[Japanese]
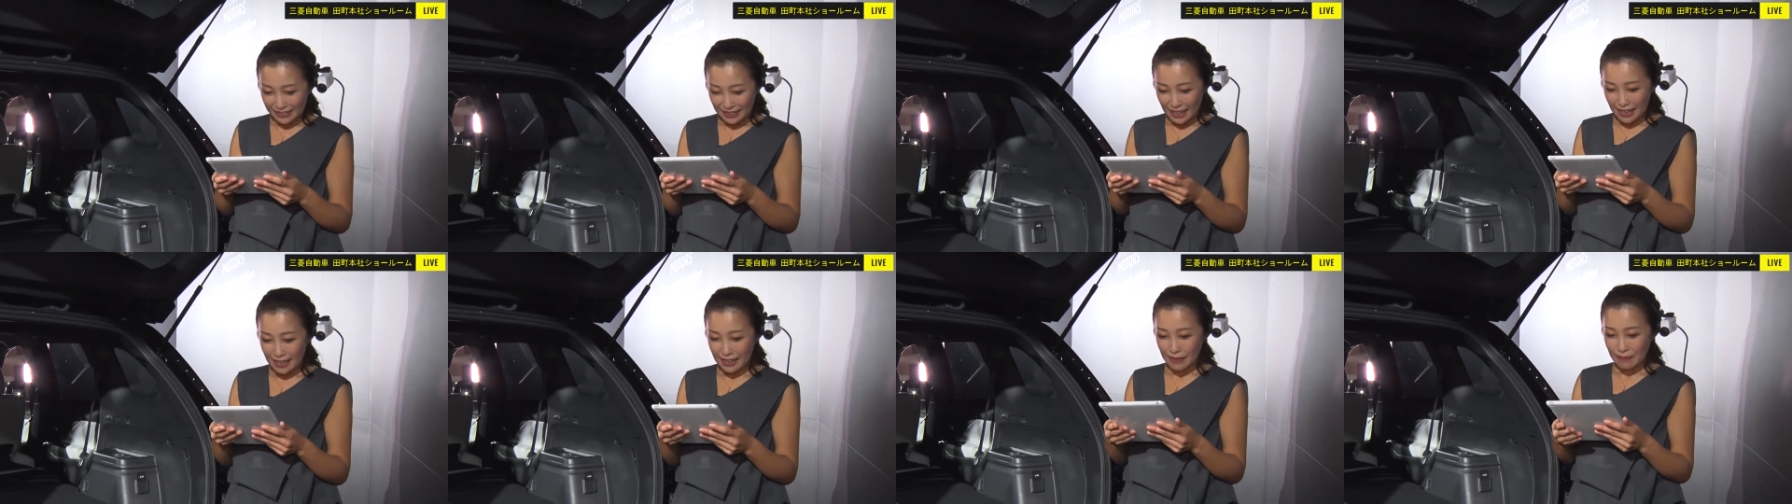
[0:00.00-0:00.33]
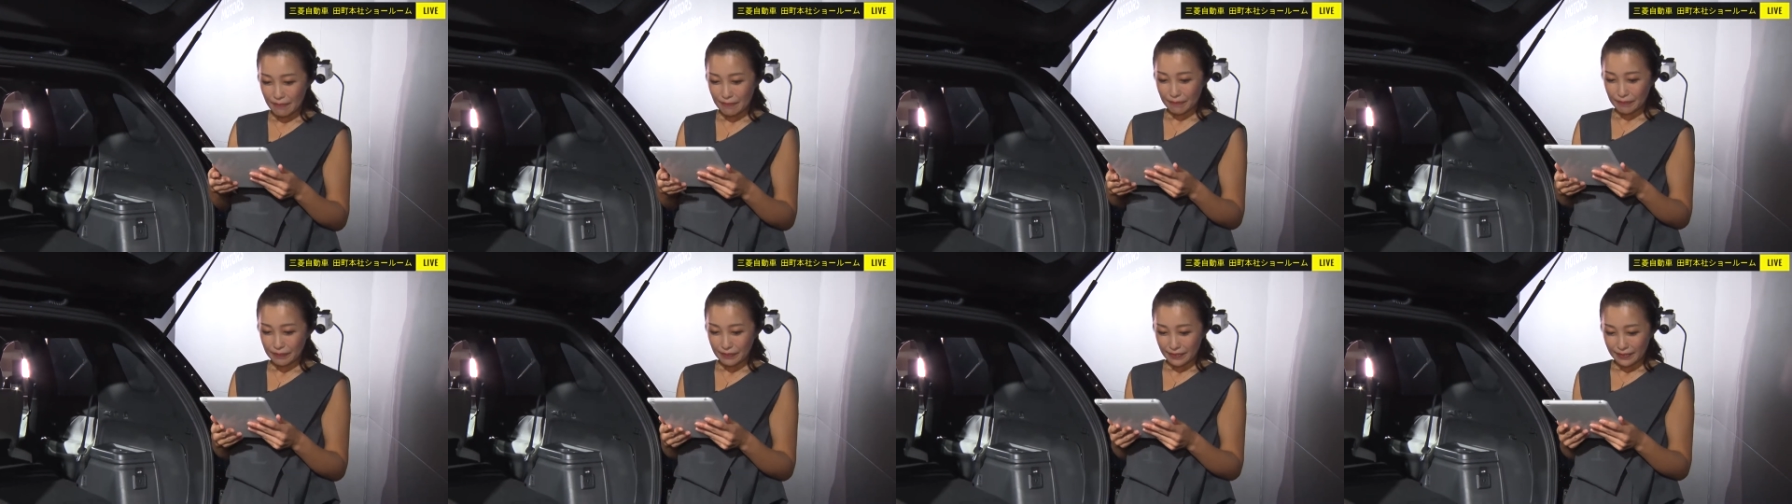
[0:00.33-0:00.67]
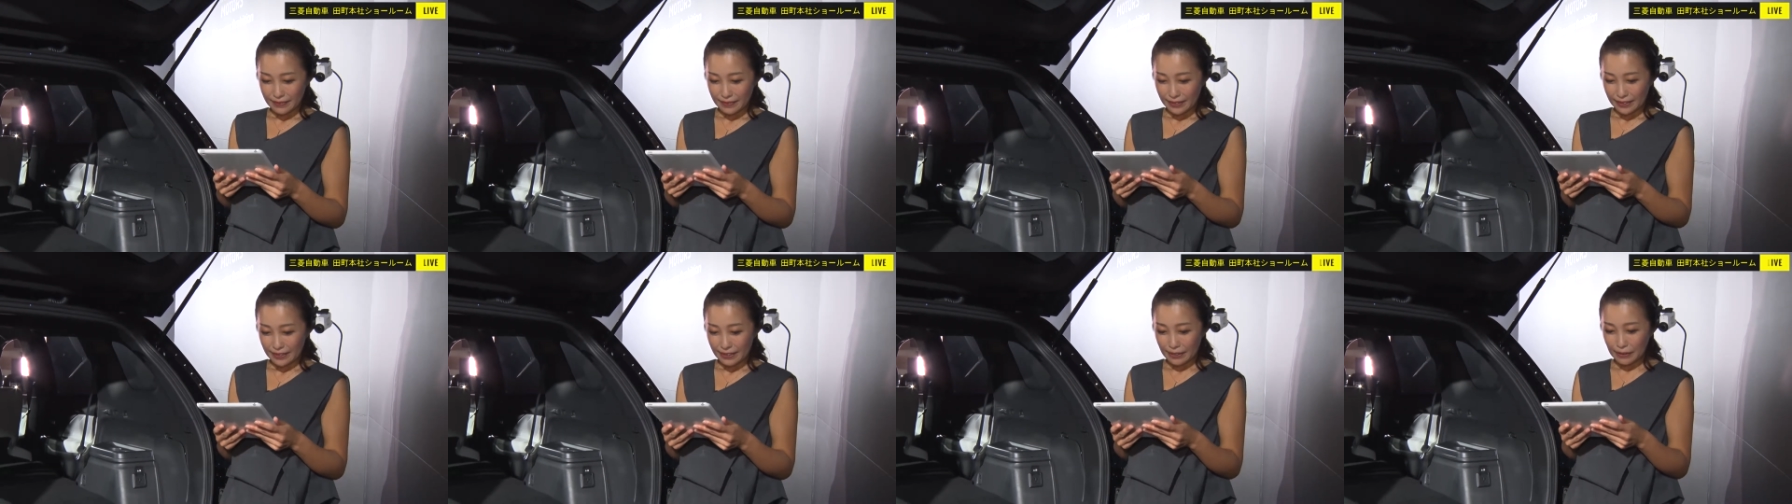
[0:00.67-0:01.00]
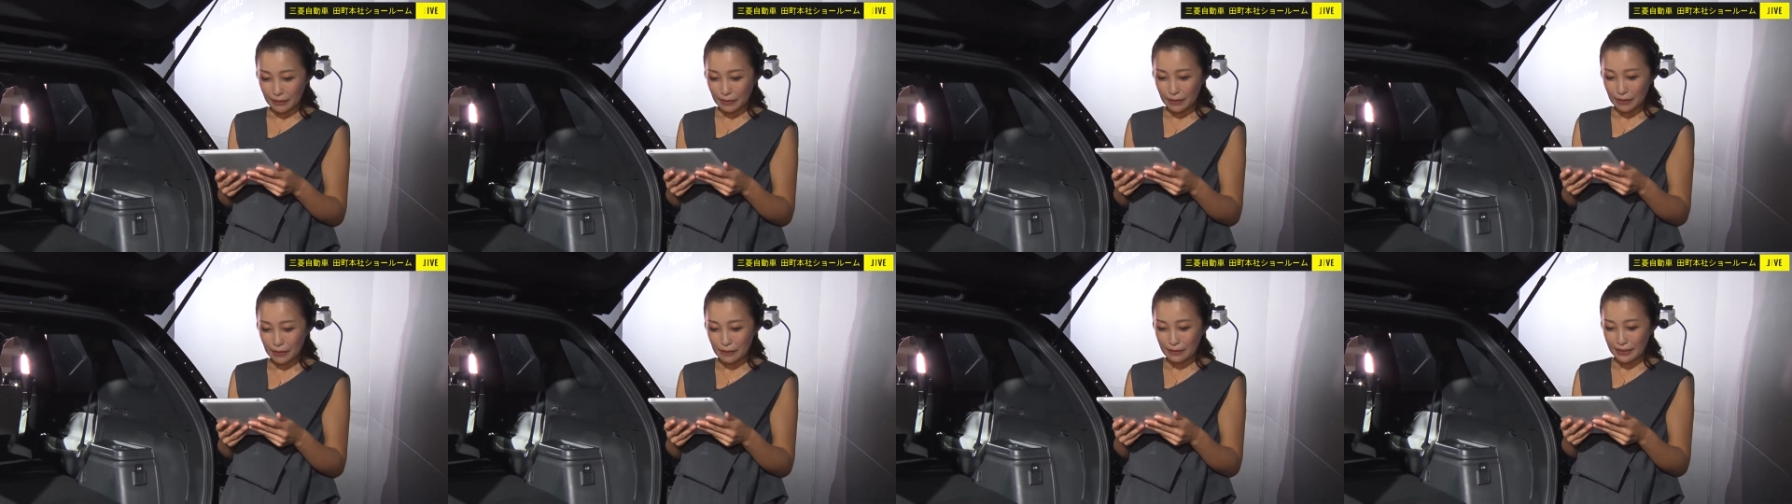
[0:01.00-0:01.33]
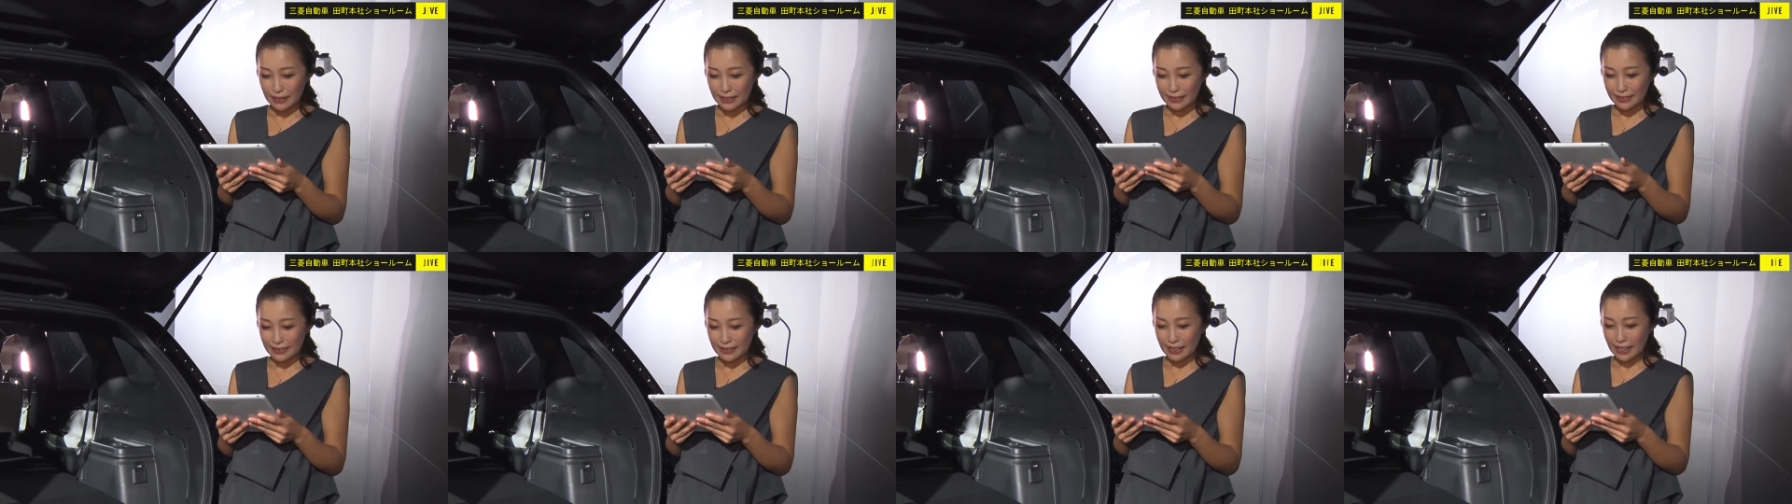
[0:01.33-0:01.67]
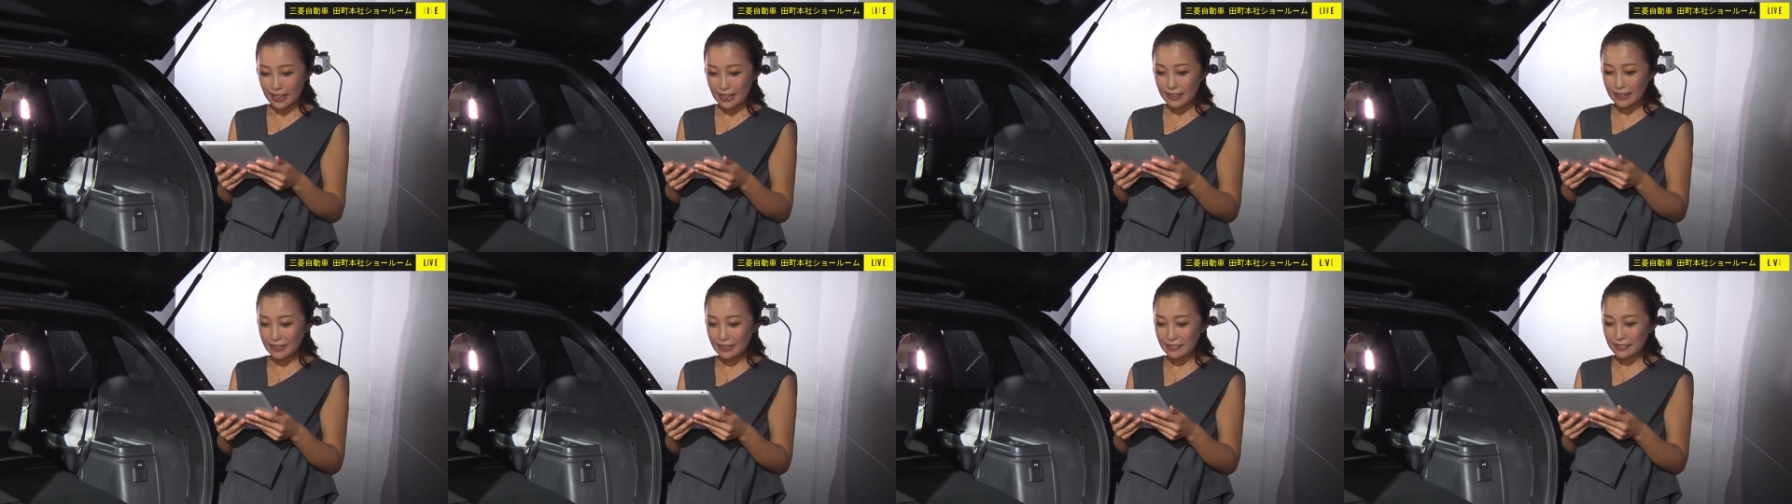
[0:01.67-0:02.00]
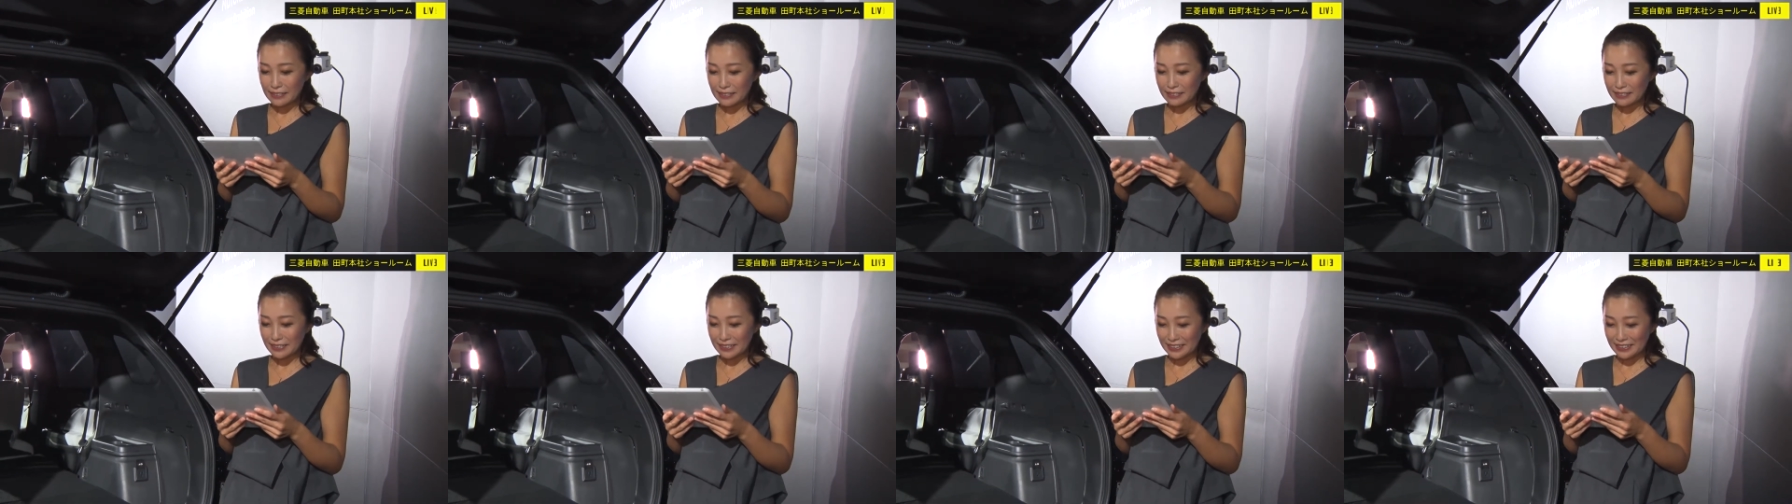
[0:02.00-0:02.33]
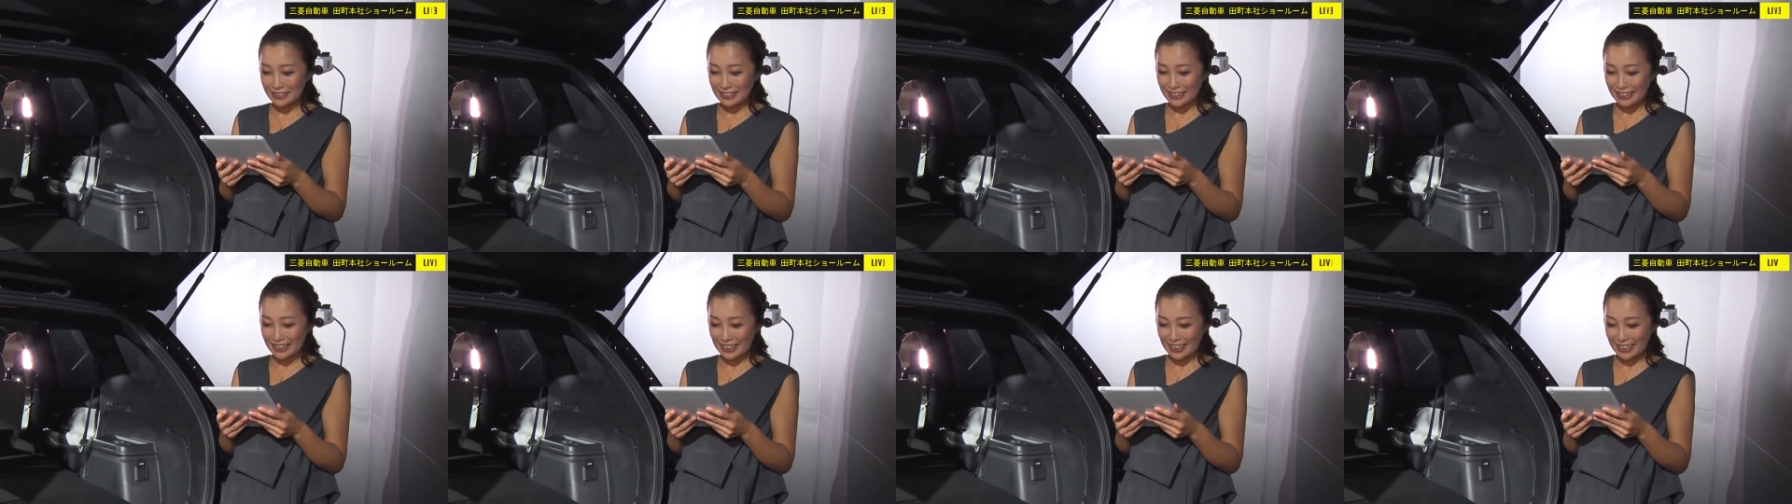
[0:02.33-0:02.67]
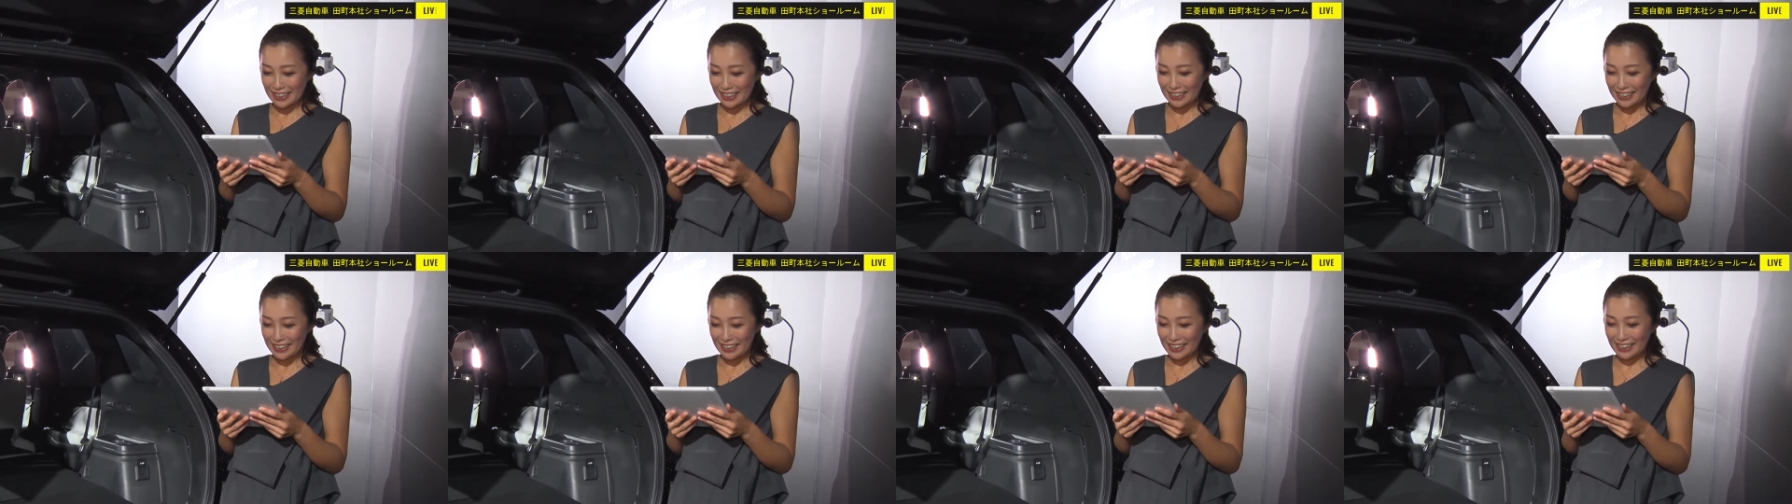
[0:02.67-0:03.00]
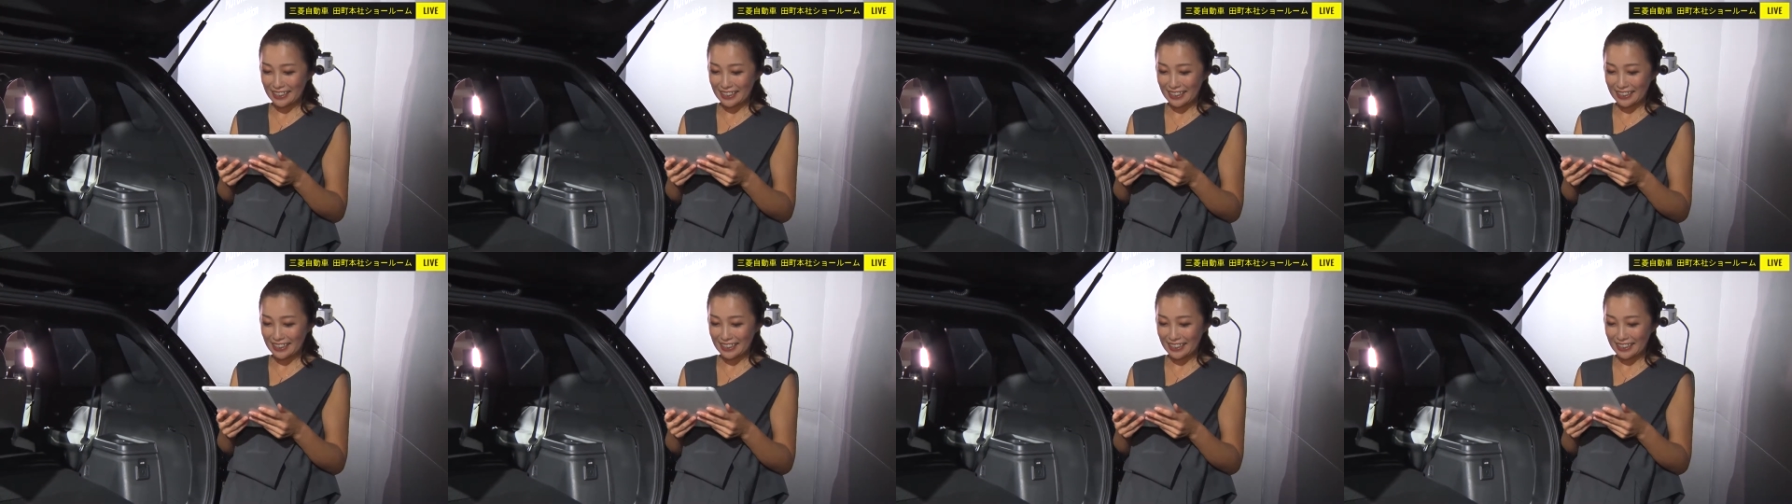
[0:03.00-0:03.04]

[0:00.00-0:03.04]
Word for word: あ、今日はサンルーフ付きだ、